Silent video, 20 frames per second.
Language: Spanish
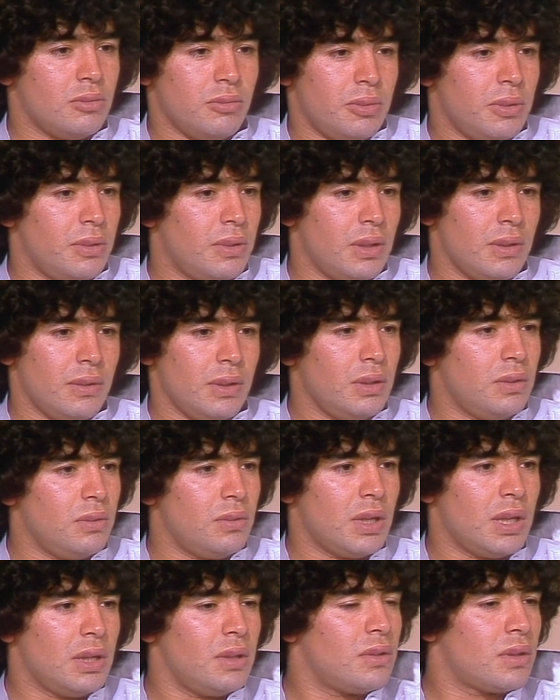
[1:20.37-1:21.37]
un pibe de
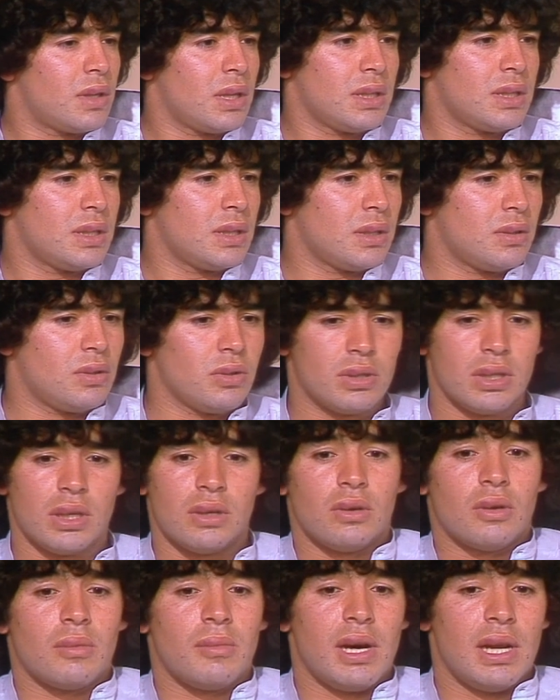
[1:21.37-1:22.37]
21 años que hace cosas
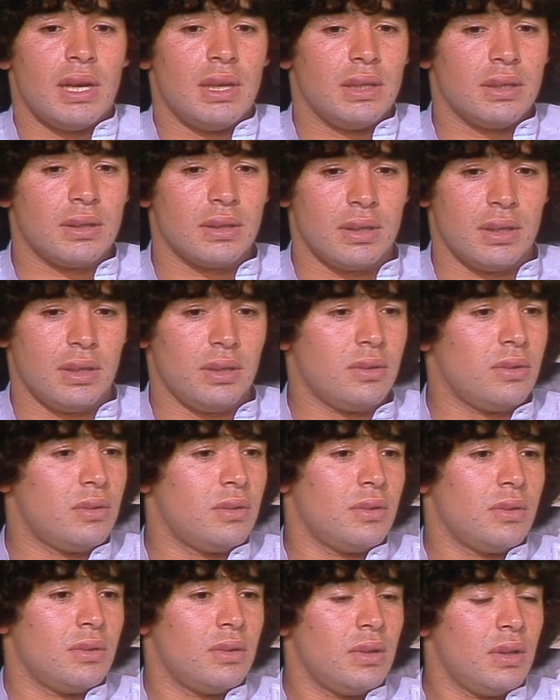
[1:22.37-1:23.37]
normales, que
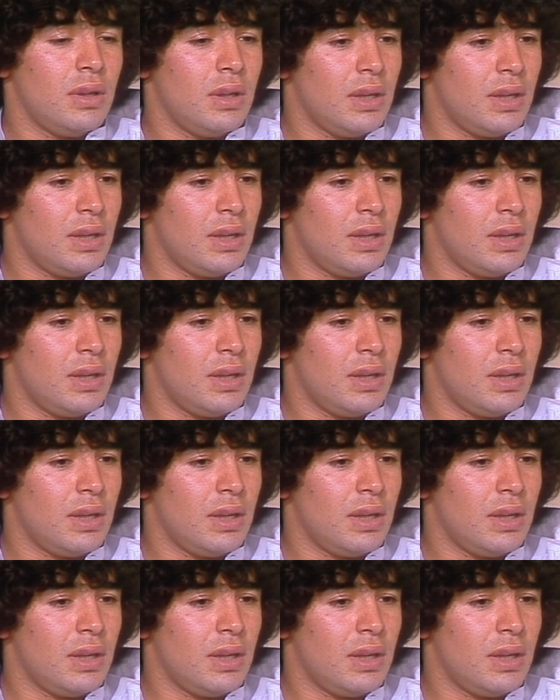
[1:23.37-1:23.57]
no,